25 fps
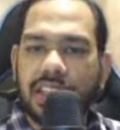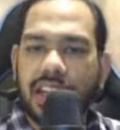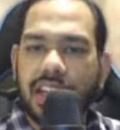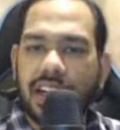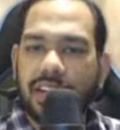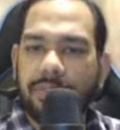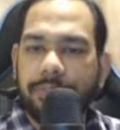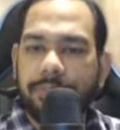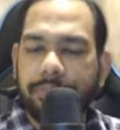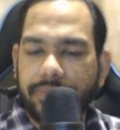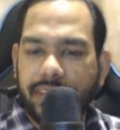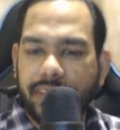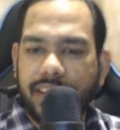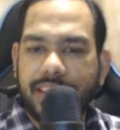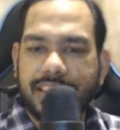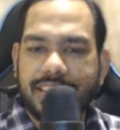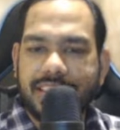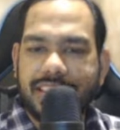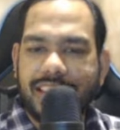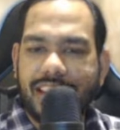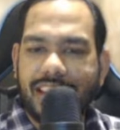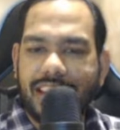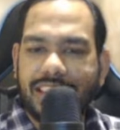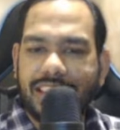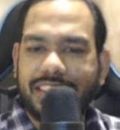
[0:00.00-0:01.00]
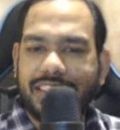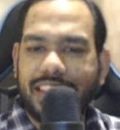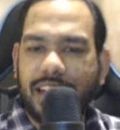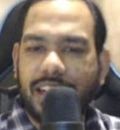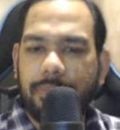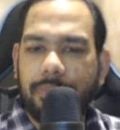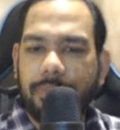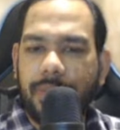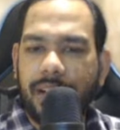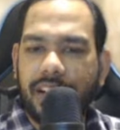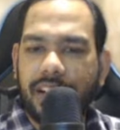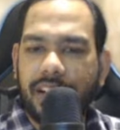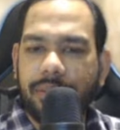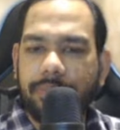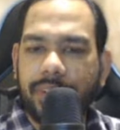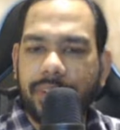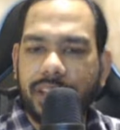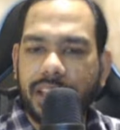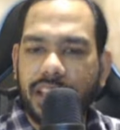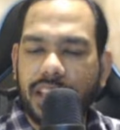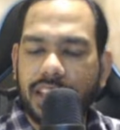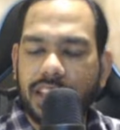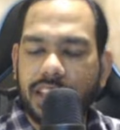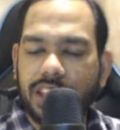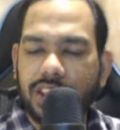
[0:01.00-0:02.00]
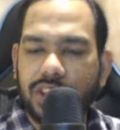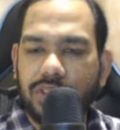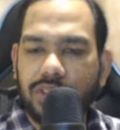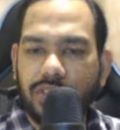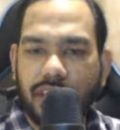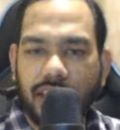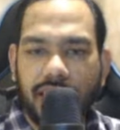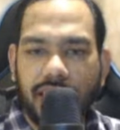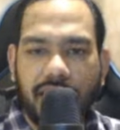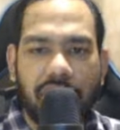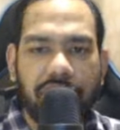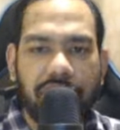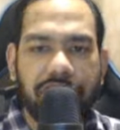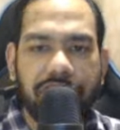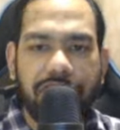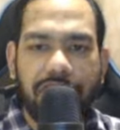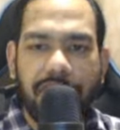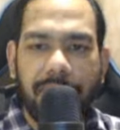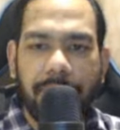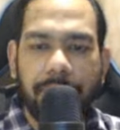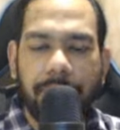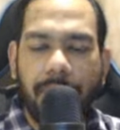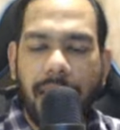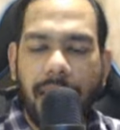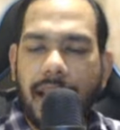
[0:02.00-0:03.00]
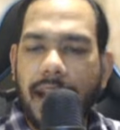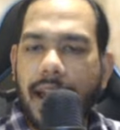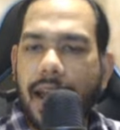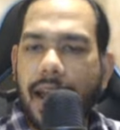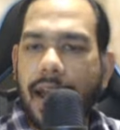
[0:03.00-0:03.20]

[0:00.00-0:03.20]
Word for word: था एक सी टाइप पैटर्न बन रहा था छोटे टाइम फ्रेम में